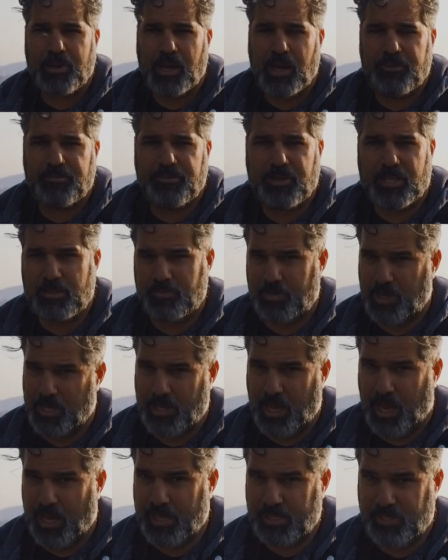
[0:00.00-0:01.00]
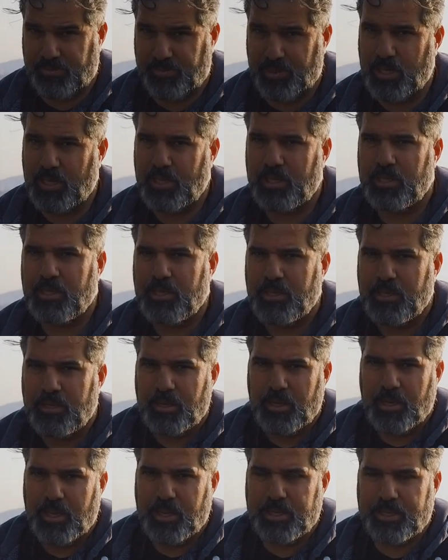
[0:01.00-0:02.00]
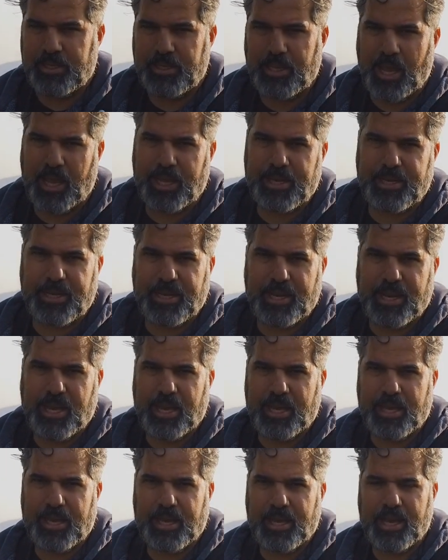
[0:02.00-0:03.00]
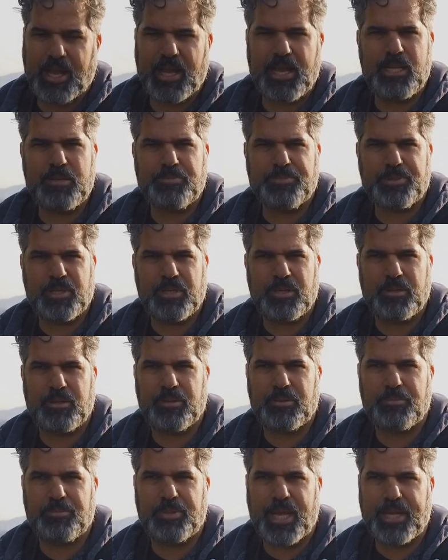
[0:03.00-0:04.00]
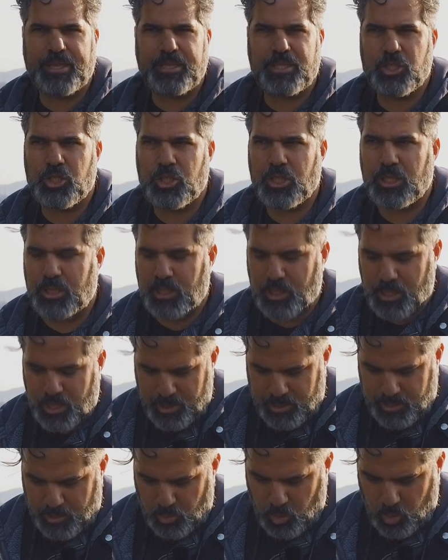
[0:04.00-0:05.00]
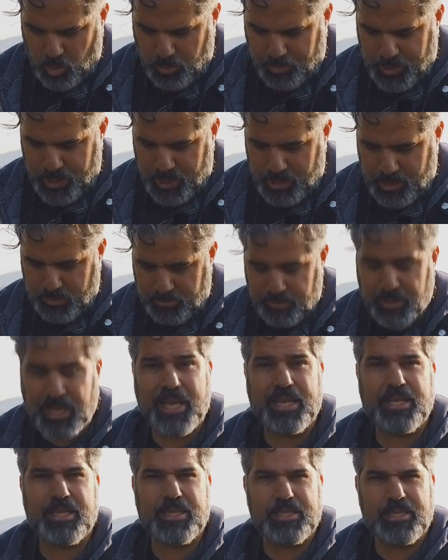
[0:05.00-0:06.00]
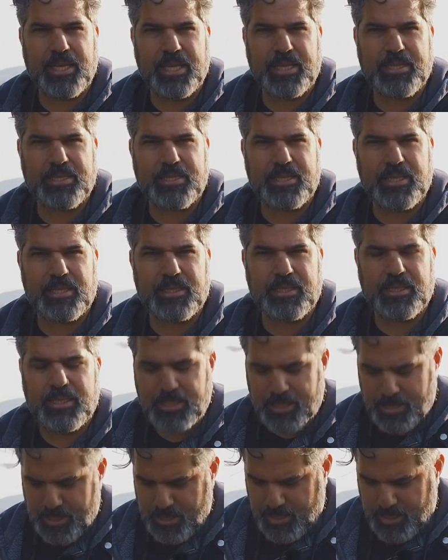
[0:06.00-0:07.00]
Anfangsblende 1,4. In eineinhalb äh, äh, Blendenschritten geht es hoch bis Blende 16.